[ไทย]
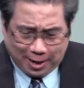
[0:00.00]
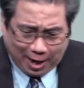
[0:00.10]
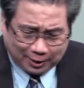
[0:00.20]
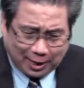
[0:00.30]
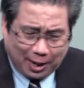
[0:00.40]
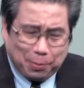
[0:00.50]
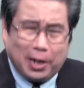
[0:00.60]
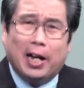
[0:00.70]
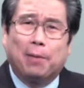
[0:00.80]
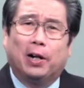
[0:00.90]
อาจารย์บิล
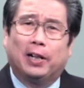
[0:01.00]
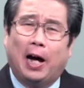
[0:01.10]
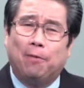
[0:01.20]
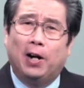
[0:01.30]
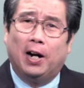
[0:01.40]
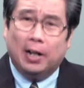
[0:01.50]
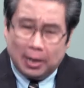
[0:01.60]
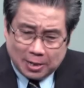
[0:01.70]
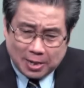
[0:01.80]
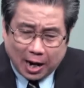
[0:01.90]
ลี่แกก็เลยถามว่า
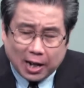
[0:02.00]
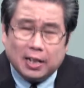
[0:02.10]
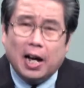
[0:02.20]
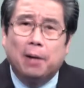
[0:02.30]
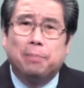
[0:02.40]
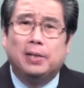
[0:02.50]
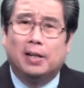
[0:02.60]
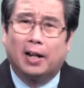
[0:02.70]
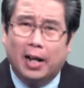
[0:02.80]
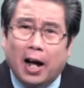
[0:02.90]
อยากให้อธิษฐานเผื่อ
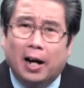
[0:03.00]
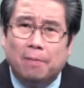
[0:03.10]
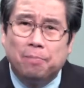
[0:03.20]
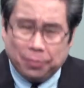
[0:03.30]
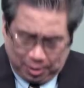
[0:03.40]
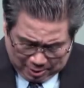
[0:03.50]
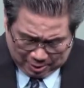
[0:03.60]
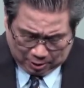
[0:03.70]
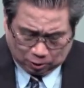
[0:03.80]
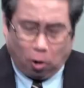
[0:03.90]
อะไรล่ะ
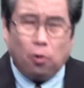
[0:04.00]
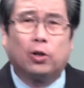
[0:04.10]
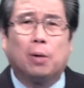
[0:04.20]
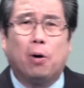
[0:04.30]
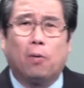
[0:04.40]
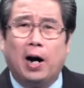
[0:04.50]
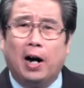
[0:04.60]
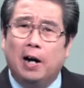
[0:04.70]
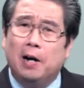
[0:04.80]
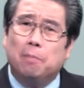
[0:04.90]
สองคนก็บอกว่า
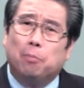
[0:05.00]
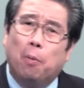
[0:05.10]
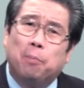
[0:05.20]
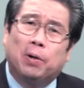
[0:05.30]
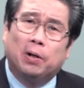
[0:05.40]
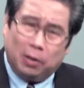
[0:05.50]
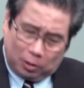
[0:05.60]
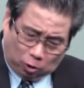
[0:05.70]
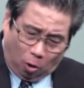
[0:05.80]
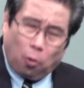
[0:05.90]
ผม
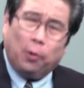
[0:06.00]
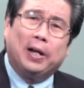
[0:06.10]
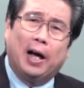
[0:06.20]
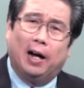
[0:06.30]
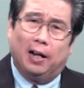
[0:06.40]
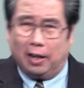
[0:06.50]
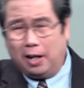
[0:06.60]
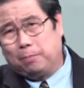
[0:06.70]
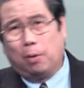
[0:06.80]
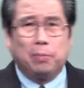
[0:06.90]
สองคนเนี่ย
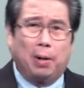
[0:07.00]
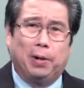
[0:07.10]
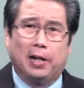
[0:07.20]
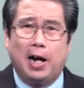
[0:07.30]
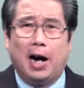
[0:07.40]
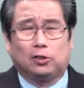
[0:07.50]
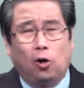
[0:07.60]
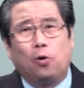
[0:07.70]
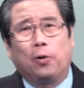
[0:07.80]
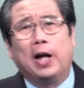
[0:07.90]
นะผมกับภรรยาสอง
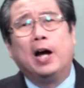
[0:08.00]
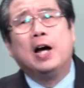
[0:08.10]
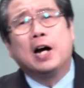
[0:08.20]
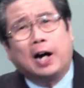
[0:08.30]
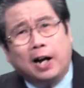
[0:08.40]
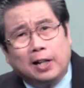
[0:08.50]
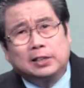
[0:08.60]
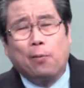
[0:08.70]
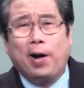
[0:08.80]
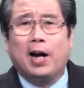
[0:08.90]
คนเนี่ยกำลัง
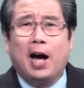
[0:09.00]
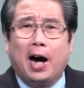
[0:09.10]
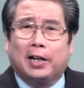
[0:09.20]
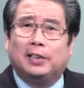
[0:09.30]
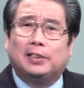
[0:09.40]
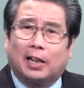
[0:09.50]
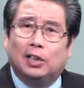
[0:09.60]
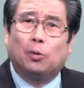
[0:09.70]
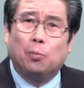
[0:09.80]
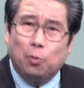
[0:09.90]
แสวงหาคิดจักที่
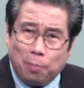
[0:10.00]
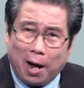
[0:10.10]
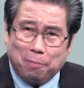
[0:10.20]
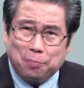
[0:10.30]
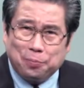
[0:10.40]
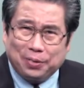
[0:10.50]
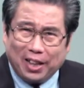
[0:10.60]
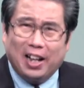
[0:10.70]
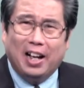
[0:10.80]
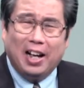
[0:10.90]
สมบูรณ์แบบ
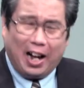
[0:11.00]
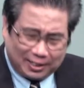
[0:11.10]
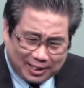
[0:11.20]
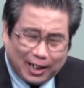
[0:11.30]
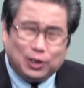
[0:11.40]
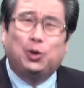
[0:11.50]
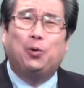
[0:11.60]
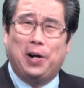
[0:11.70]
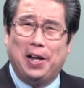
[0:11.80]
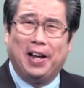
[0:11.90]
นะอาจารย์ช่
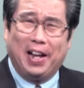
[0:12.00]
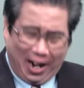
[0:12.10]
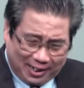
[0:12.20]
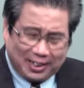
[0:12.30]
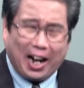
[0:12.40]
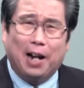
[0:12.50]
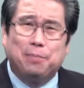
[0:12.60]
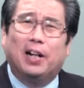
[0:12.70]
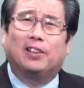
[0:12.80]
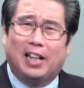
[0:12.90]
วยอธิษฐาน
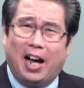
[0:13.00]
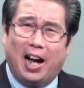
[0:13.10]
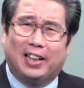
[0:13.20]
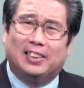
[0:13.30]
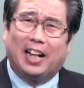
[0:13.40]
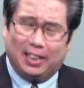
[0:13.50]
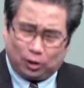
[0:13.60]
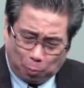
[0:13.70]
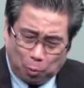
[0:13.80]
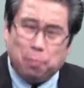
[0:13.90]
เพื่อเราจะหาคิดจักที่
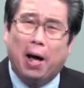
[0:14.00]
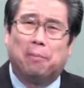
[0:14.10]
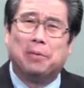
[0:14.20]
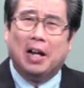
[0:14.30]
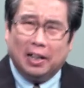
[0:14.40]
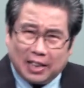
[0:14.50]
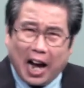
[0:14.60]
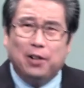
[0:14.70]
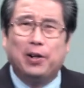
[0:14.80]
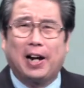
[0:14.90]
สมบูรณ์แบบได้
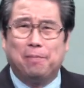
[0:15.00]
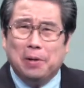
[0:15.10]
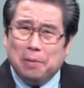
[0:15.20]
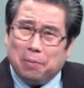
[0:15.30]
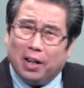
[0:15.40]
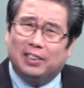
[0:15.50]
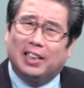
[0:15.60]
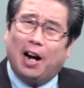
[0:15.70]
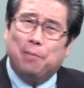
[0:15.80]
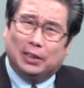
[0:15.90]
ด้วยครับ เพื่อเราจะ
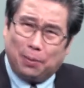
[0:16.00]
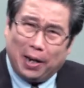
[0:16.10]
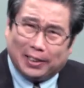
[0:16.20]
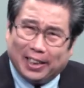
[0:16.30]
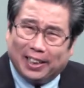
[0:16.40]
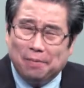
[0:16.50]
เข้าเป็นสมาชิก